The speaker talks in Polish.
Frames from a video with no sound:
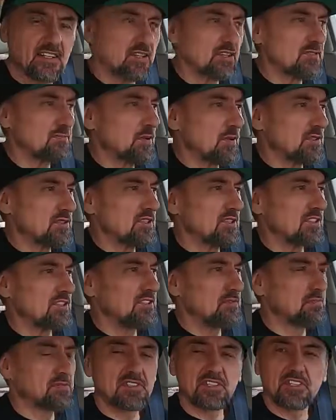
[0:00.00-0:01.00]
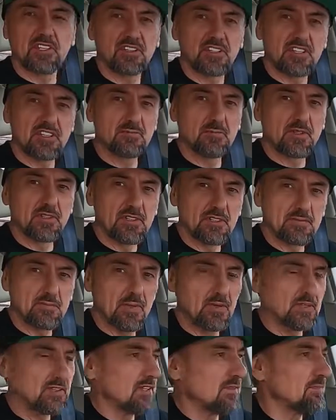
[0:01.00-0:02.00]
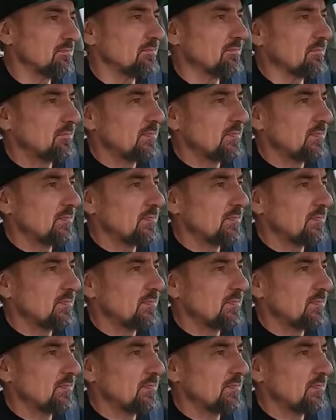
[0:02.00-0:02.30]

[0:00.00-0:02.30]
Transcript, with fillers: rozpocząć przygodę z motosportem.